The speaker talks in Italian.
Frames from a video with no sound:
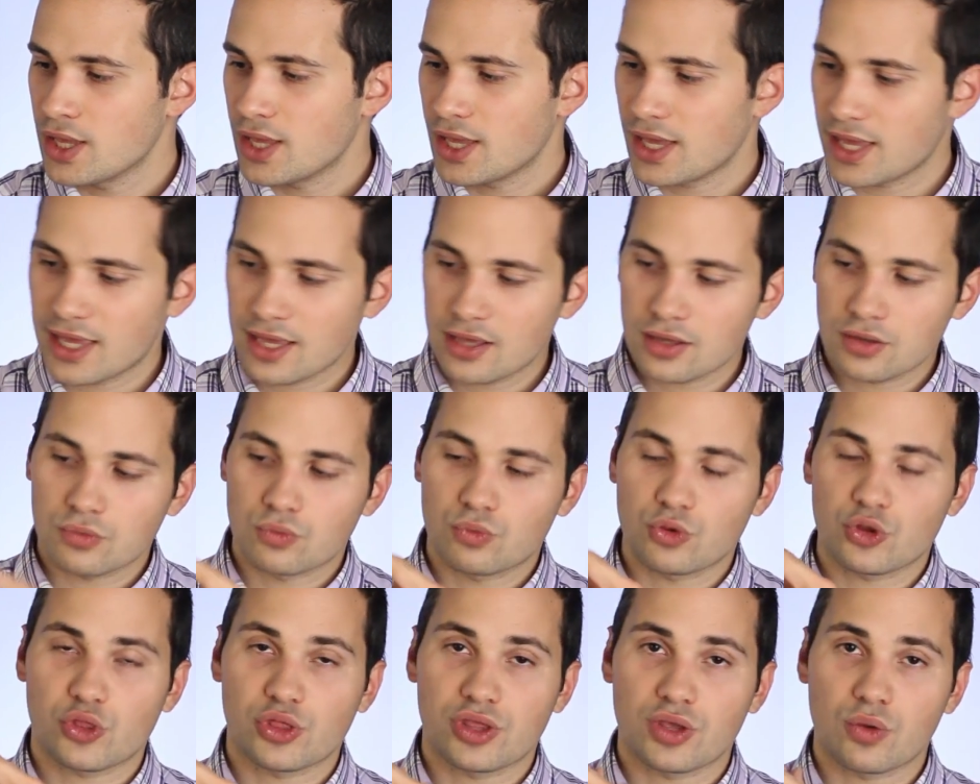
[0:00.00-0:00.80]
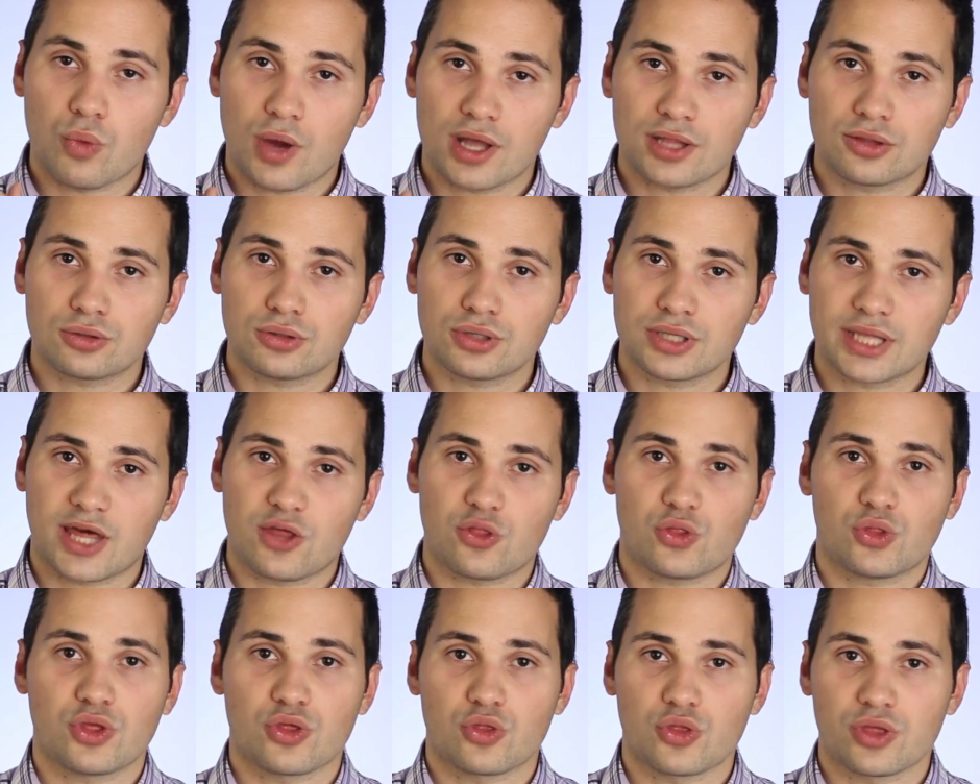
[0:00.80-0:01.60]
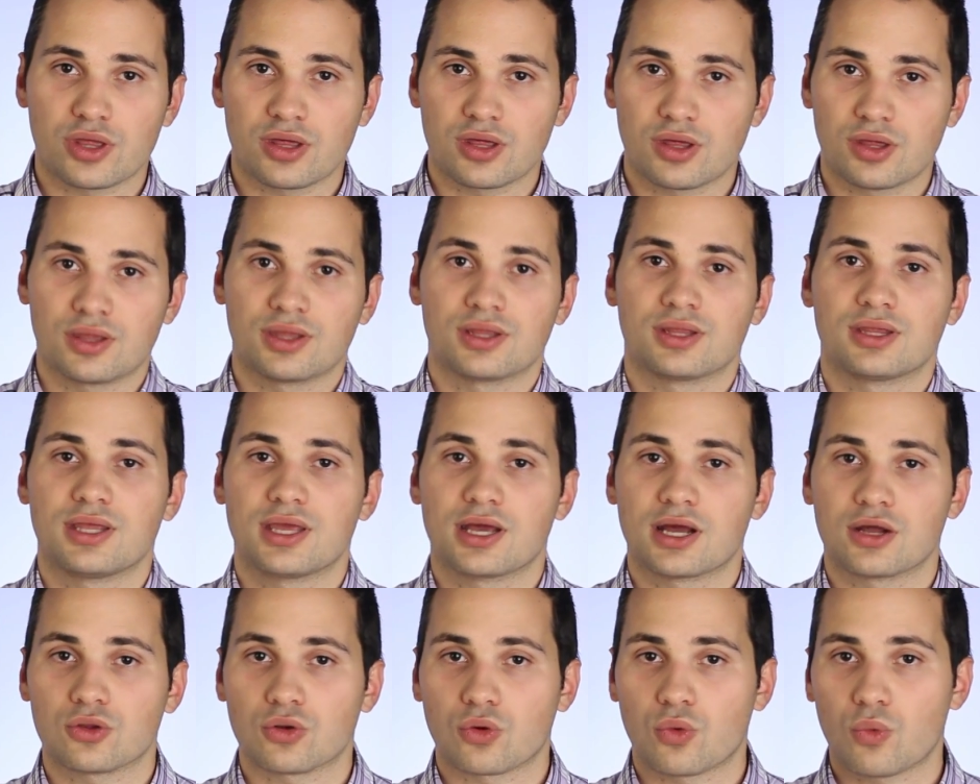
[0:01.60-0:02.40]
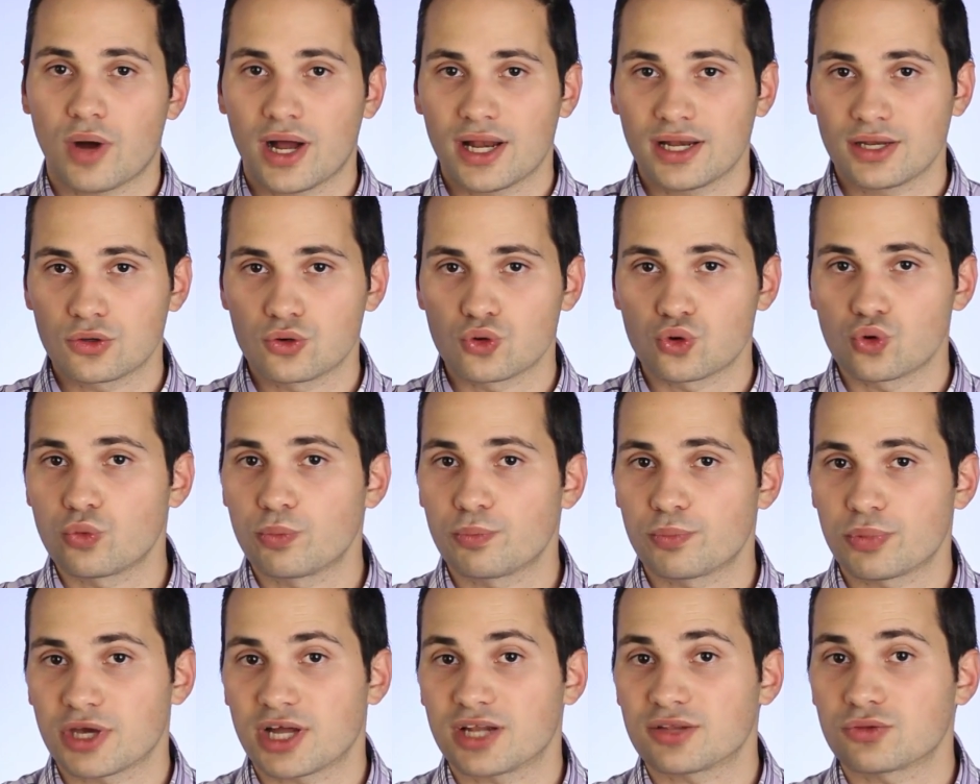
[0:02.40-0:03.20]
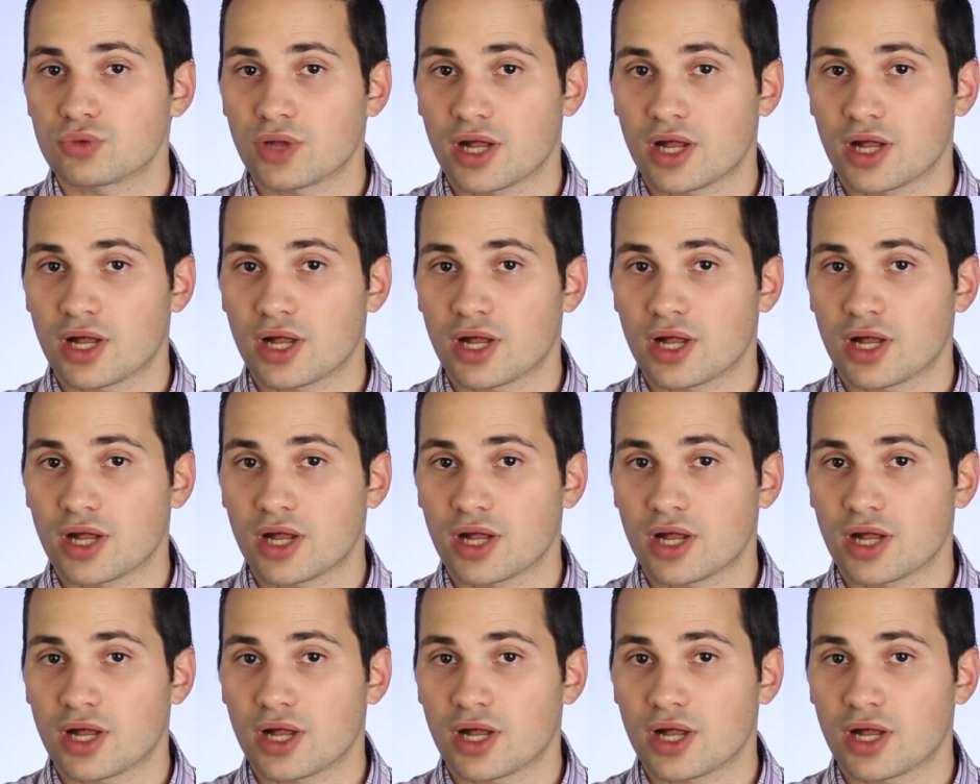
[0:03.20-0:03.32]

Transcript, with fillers: e questi quattro tasti si indicano quali gruppi al,